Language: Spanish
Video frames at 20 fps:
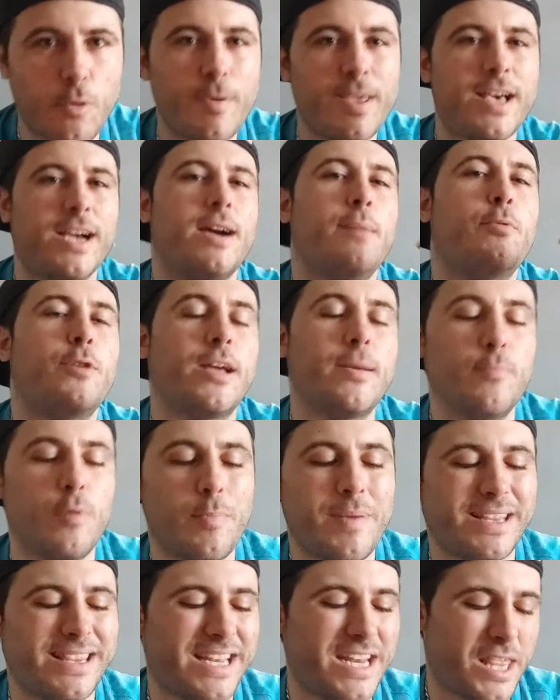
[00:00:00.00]
movida acá, por ejemplo,
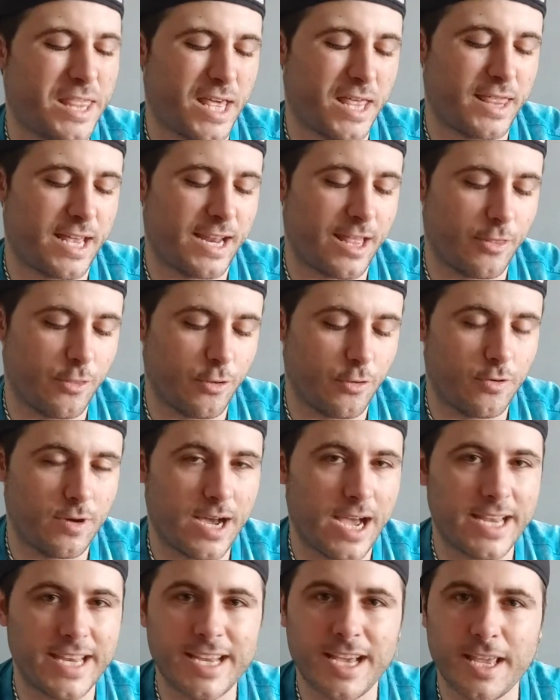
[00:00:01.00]
pertenece a Zalando.
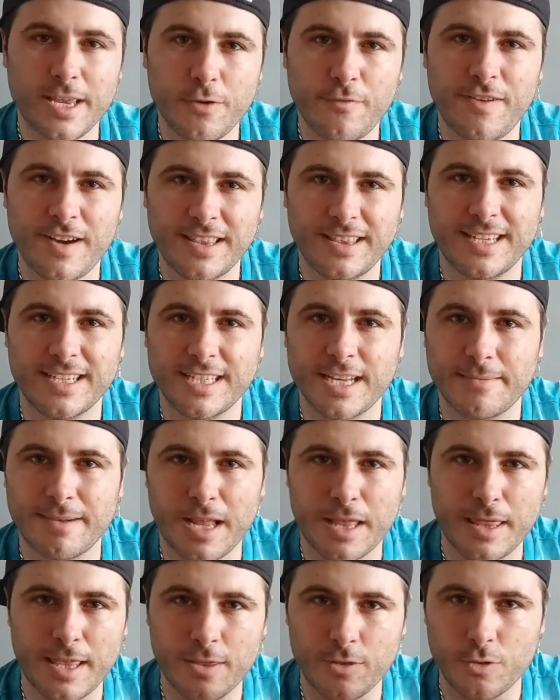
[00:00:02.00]
Allí hay ofertas que
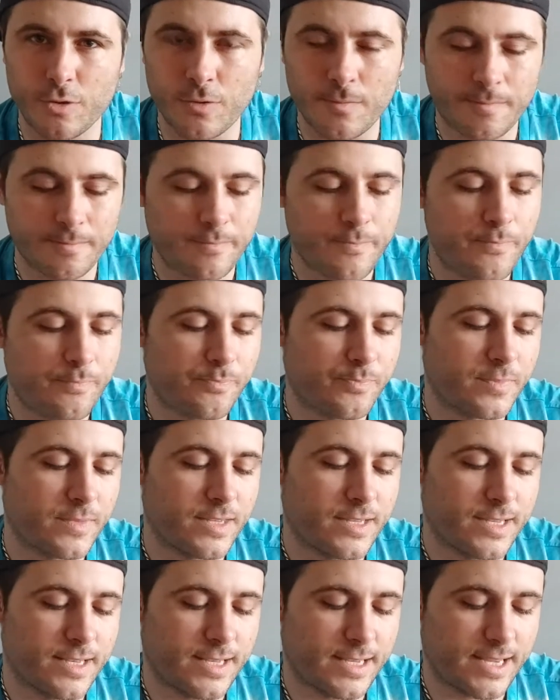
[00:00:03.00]
van haciendo
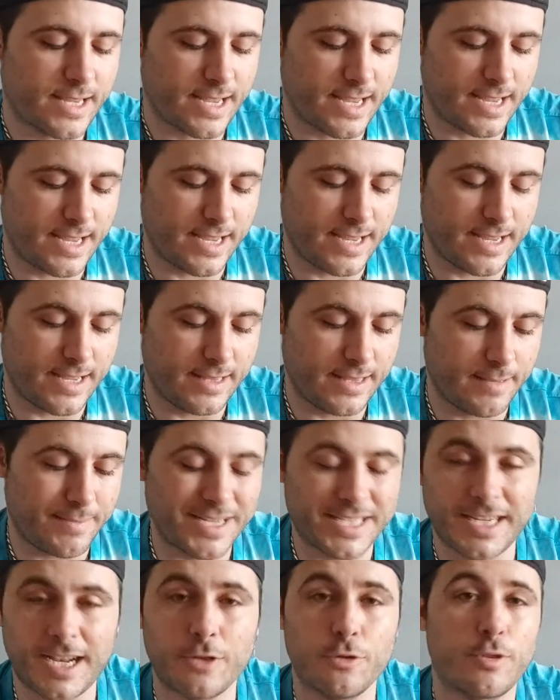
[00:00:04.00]
que te
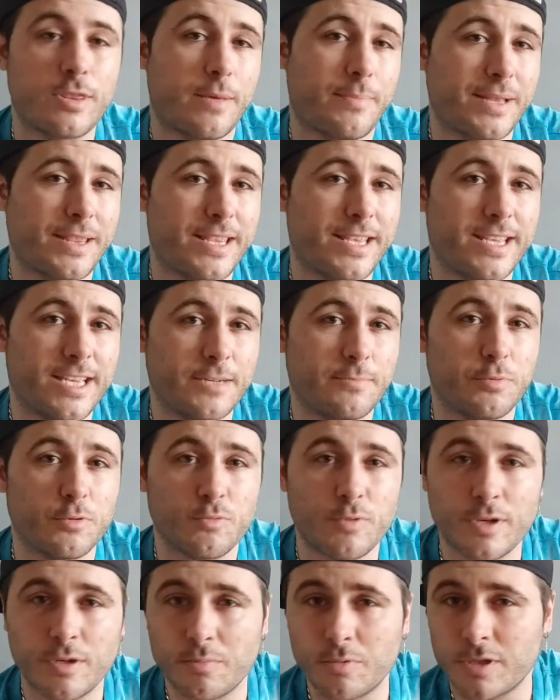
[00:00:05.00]
van sacando zapatillas,
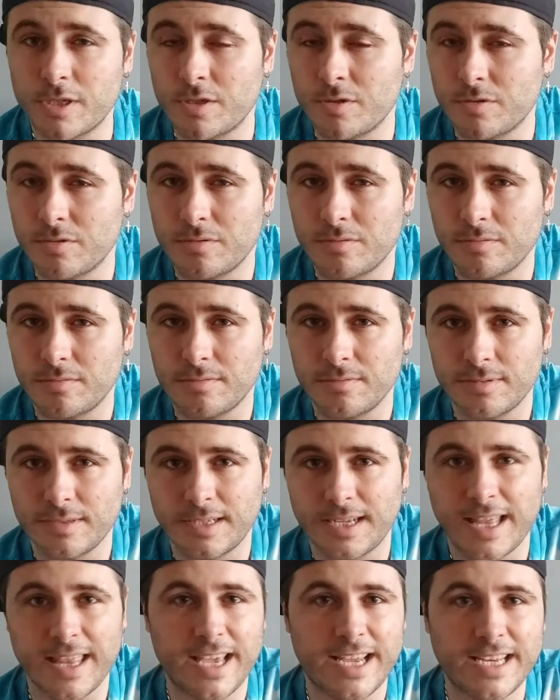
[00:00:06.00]
pues bueno, pues eso,
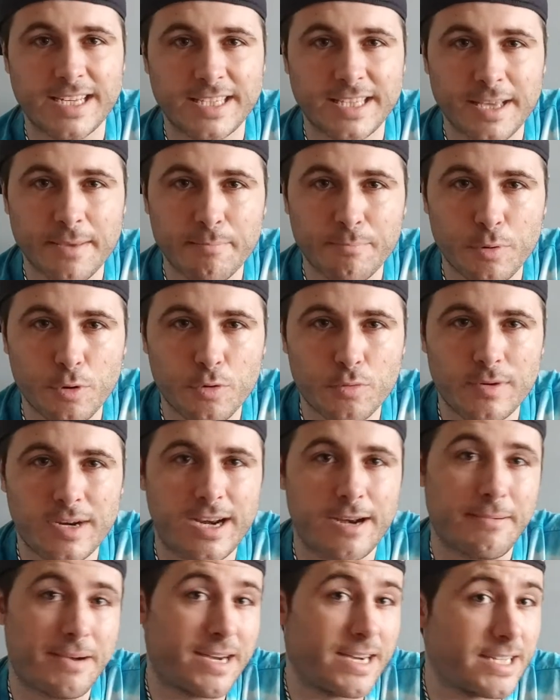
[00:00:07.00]
cada X tiempo
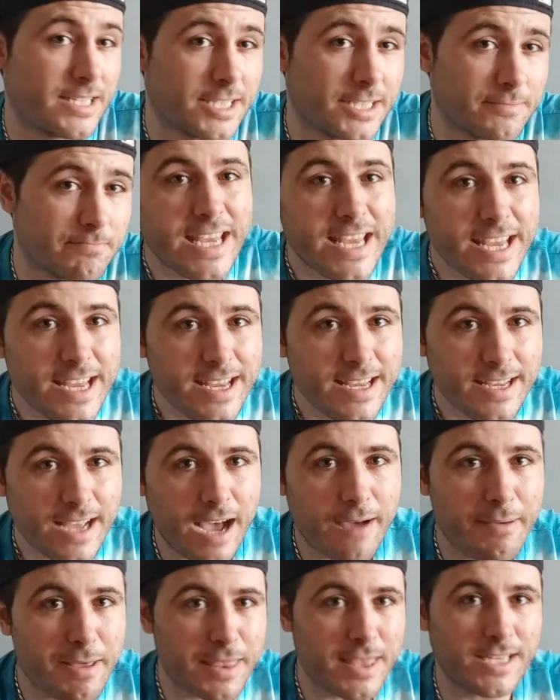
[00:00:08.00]
rebajas. Y
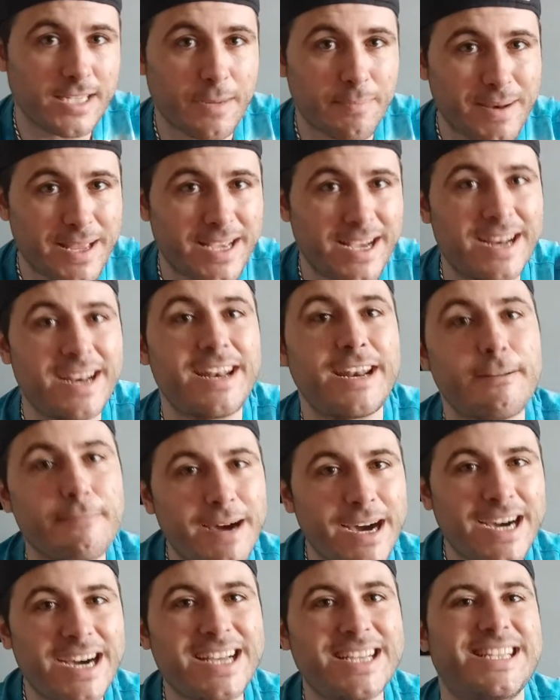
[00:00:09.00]
a veces aplican
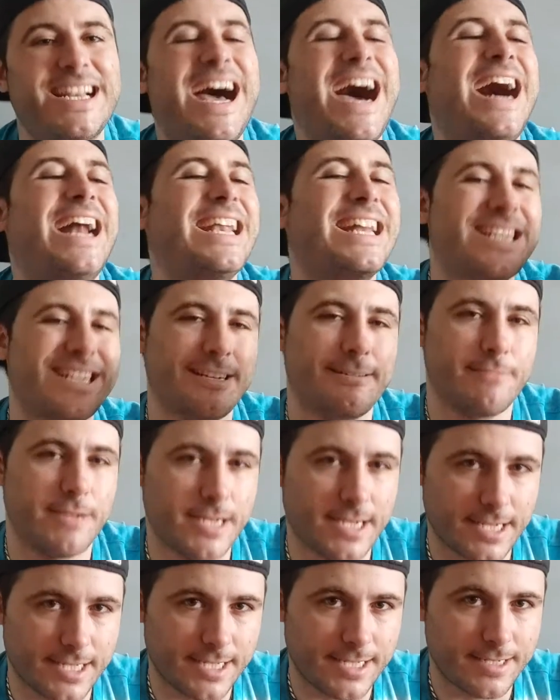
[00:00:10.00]
rebajas a las
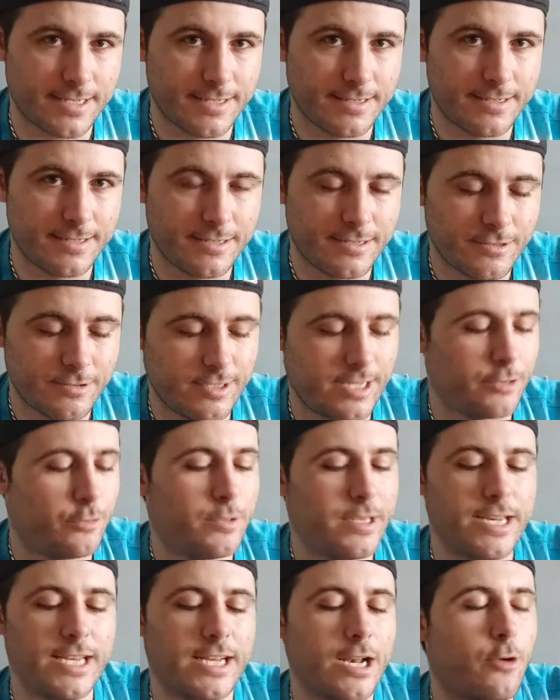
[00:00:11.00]
rebajas. O sea,
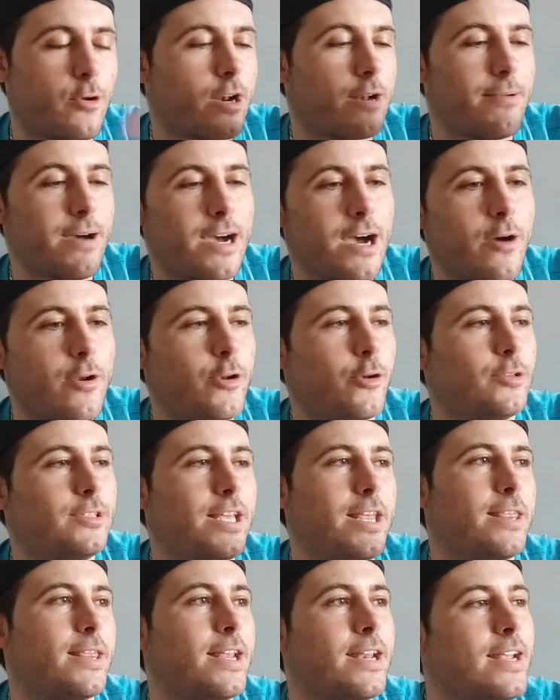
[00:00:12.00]
tú tienes algo rebajado y luego
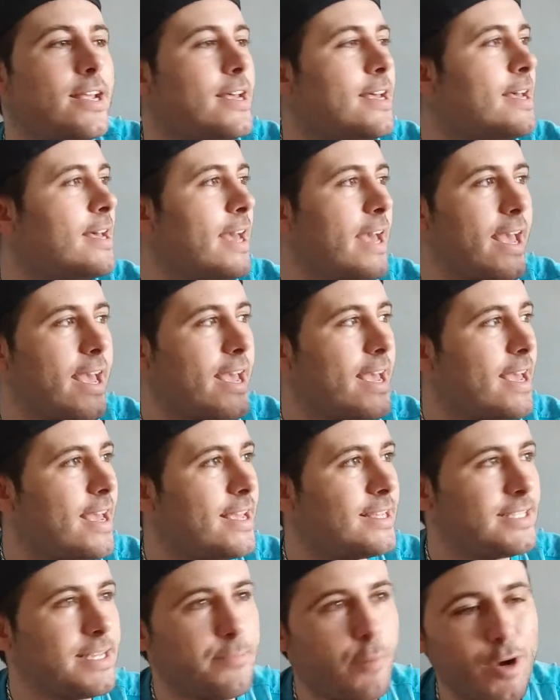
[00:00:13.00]
te dicen,
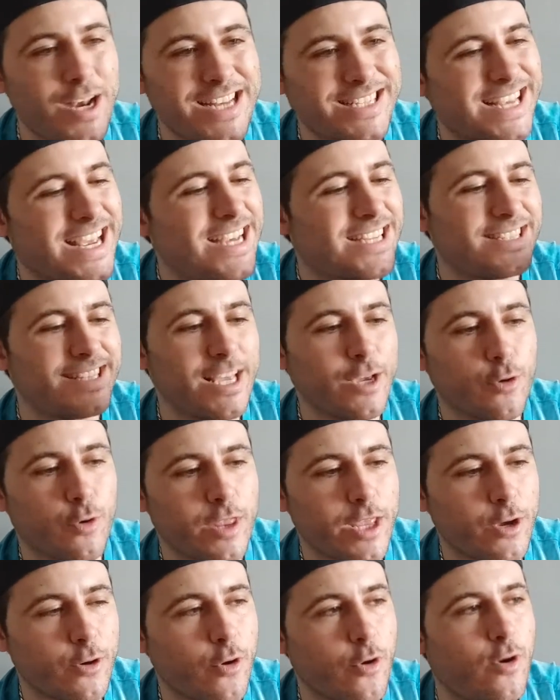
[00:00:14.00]
eh, si pones este
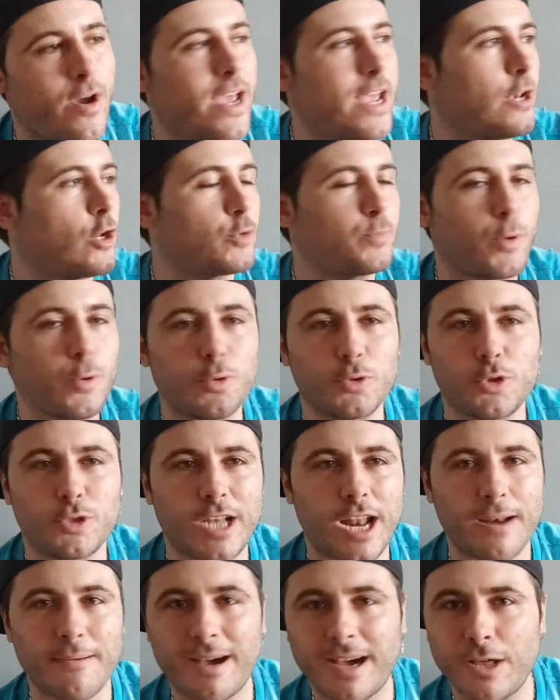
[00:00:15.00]
código en los productos
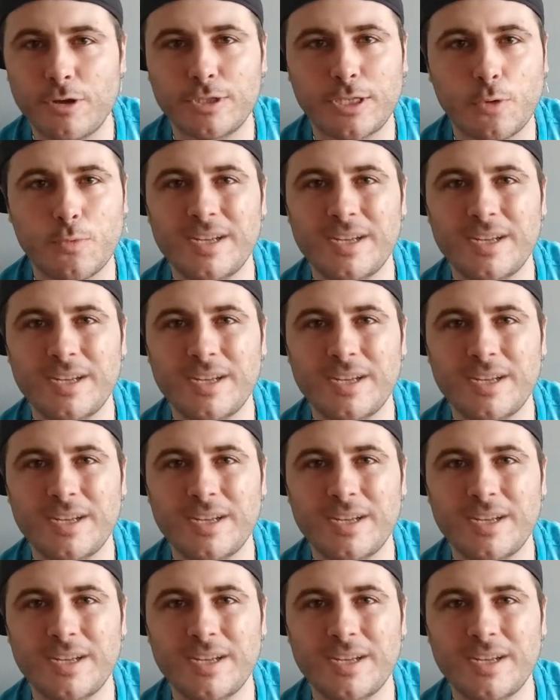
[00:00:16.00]
ya rebajados te